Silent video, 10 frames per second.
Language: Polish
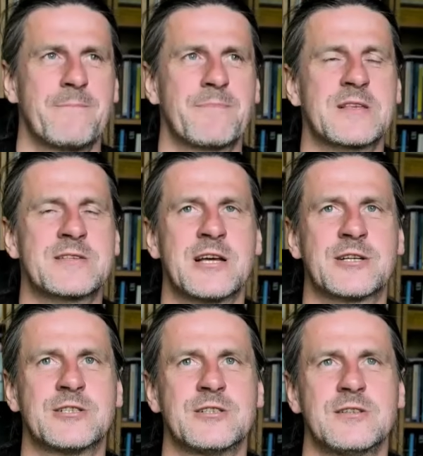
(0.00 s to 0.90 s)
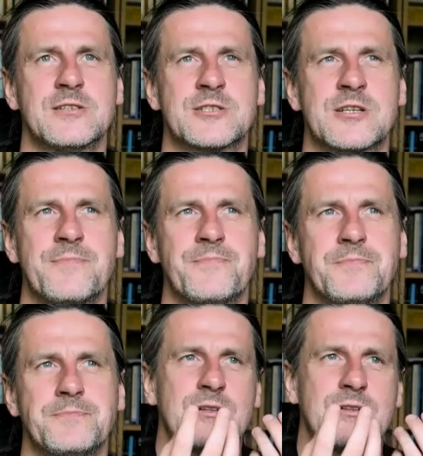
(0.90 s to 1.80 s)
To znaczy, że
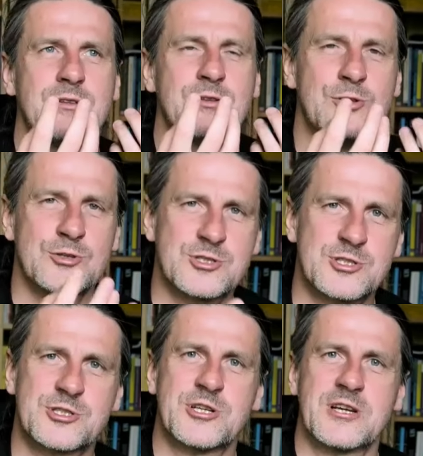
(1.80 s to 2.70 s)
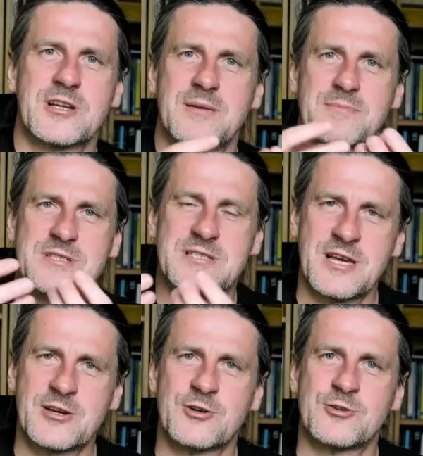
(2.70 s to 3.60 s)
dostrzegam
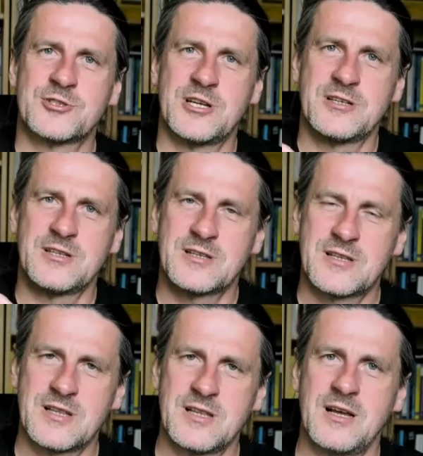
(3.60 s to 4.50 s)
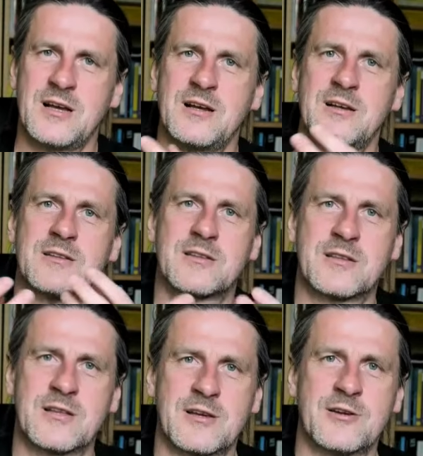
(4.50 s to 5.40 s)
zagrożenie dla
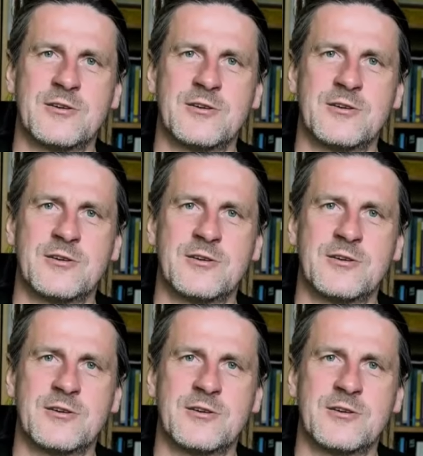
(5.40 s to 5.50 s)
tego,